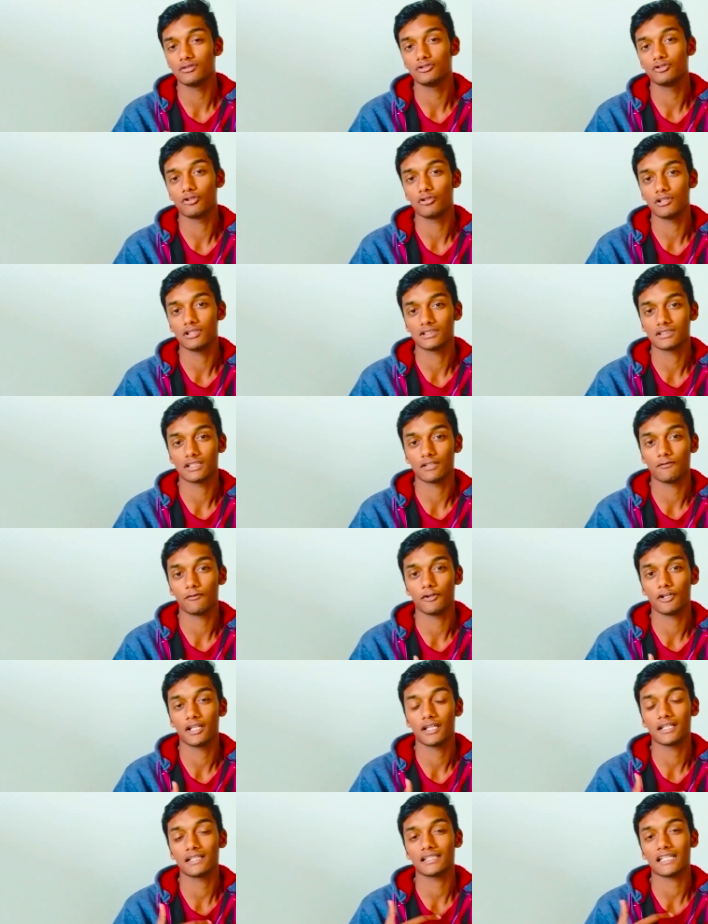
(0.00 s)
जो इसके
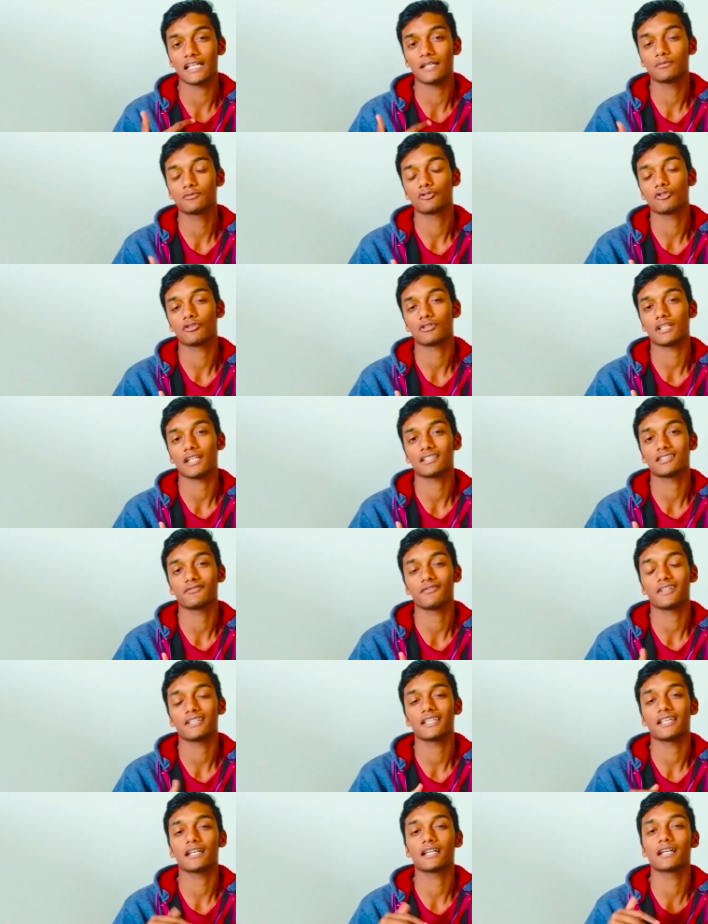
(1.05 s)
फोल्डिंग के टाइप्स को
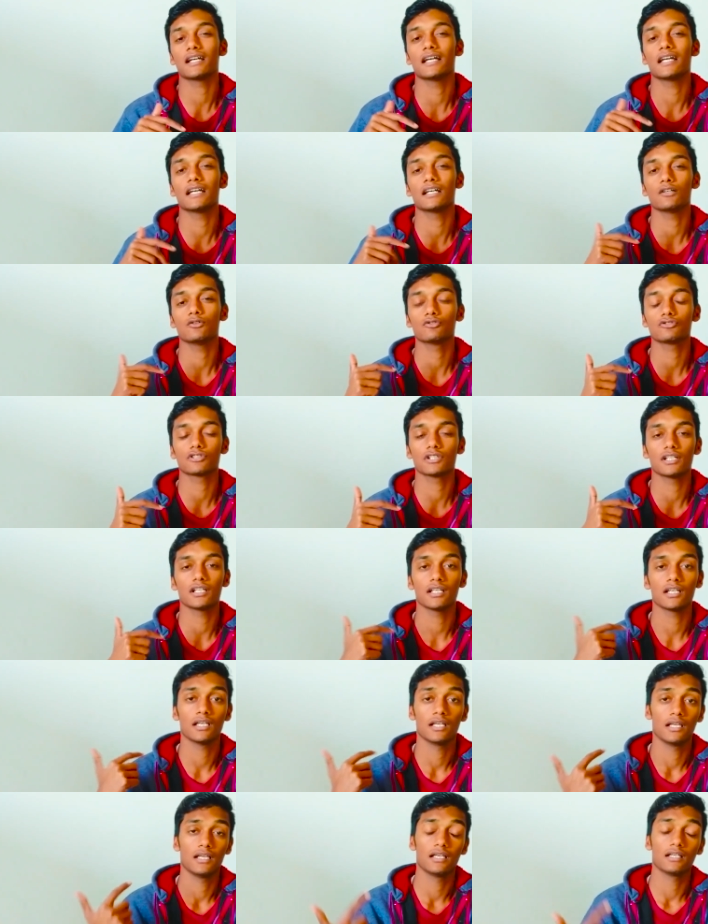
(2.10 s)
क्लासीफाई किया गया है उसके
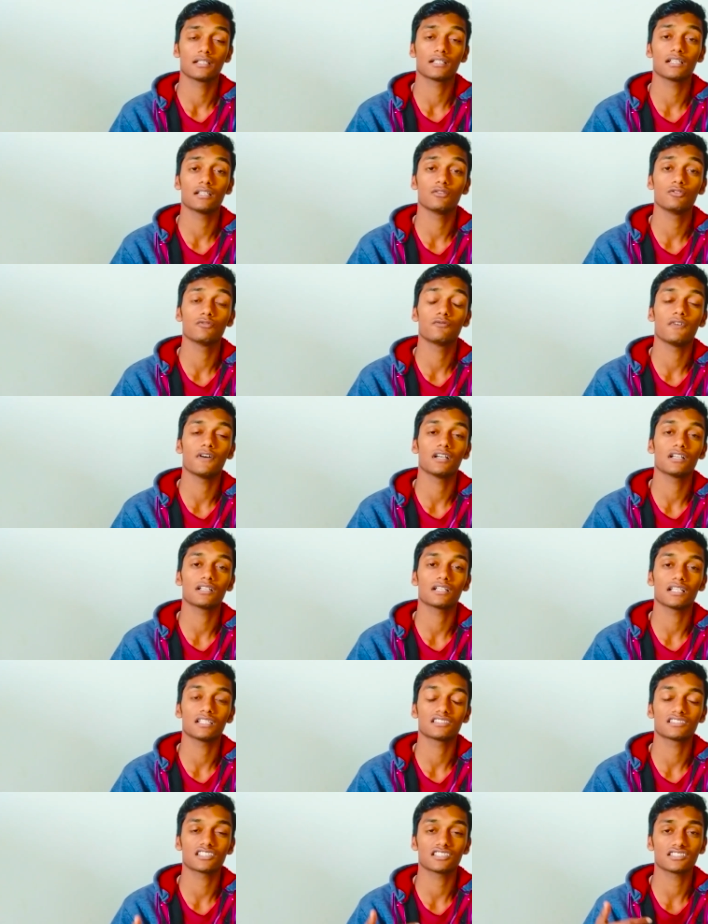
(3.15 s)

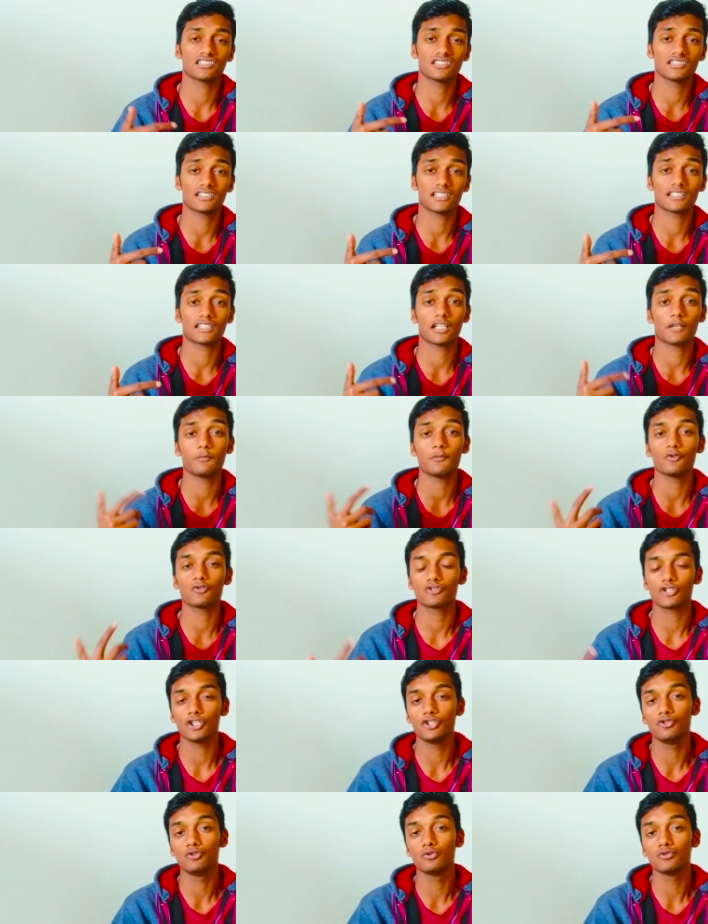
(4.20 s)
कंस्ट्रक्शन सेक्टर में
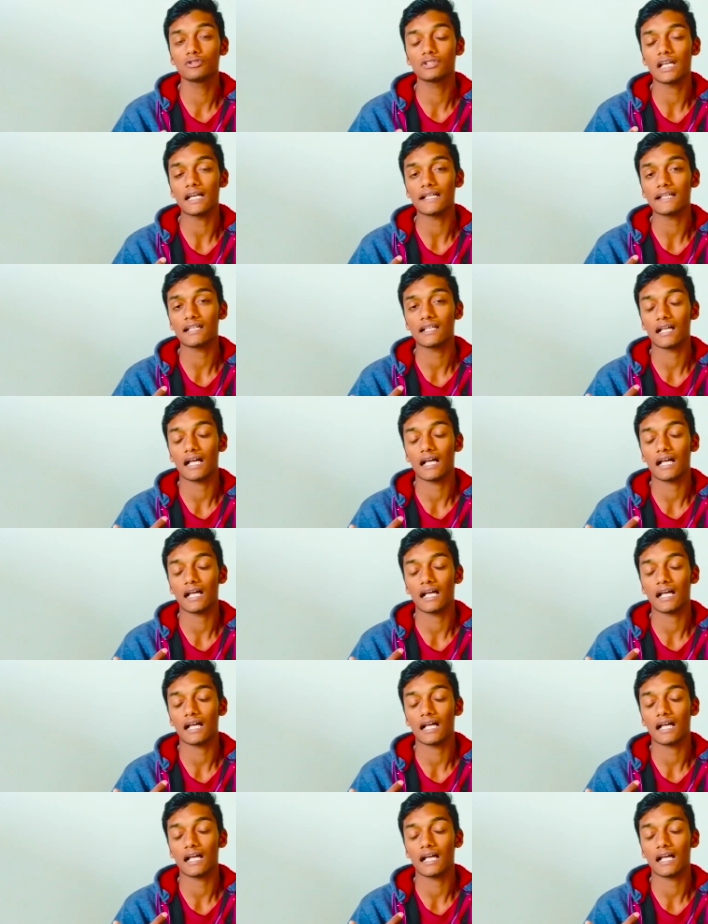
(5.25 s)
उसके यूज़ के